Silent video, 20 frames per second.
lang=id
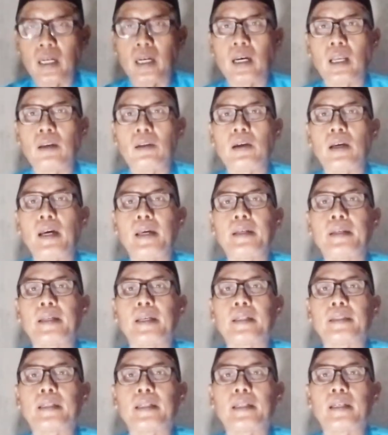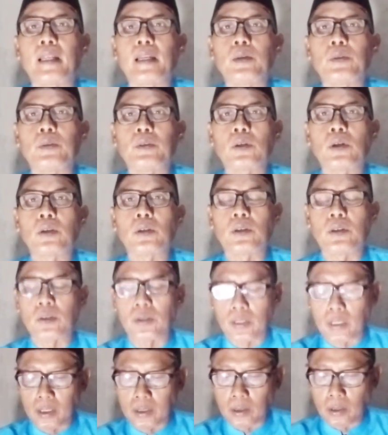kalau Anda terlalu
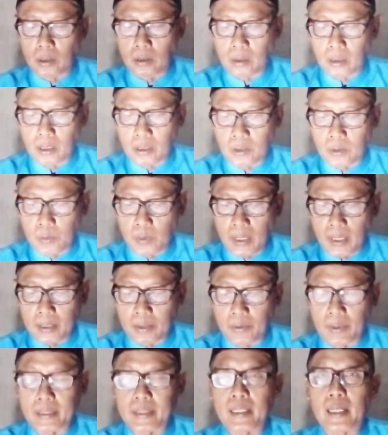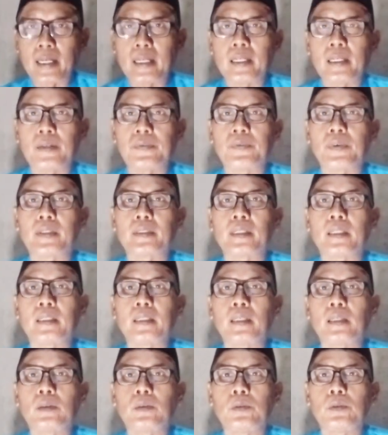condong kata Allah Subhanahu wa taala
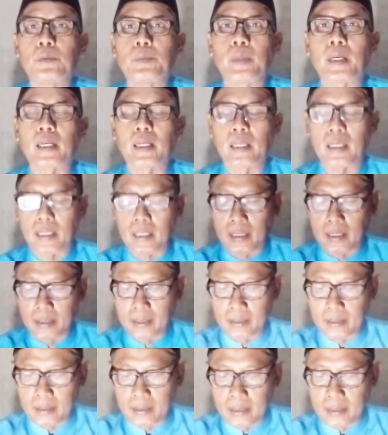fatadaru maka